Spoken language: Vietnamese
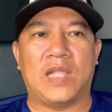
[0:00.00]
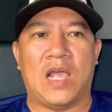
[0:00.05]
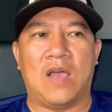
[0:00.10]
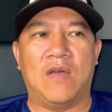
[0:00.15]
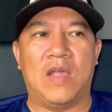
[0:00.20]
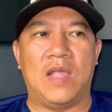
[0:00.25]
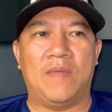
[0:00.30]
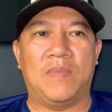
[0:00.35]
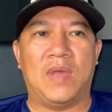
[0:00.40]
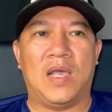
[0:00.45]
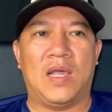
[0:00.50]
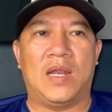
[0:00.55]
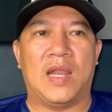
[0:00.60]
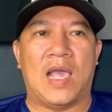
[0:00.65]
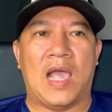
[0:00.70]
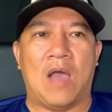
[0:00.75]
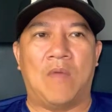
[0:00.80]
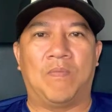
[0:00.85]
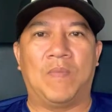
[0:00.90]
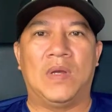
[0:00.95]
cháu em á,
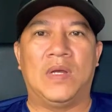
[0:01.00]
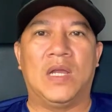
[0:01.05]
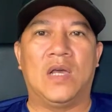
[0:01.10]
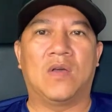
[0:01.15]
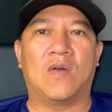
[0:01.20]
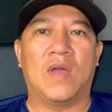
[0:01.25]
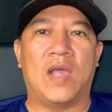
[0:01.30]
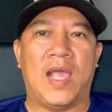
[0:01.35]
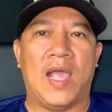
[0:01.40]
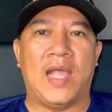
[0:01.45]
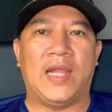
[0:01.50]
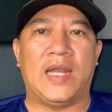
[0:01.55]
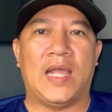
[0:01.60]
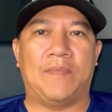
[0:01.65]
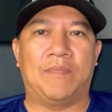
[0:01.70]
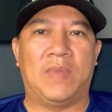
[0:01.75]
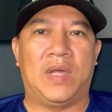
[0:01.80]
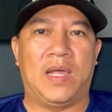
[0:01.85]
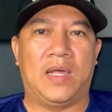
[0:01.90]
là học bên đó có 2 năm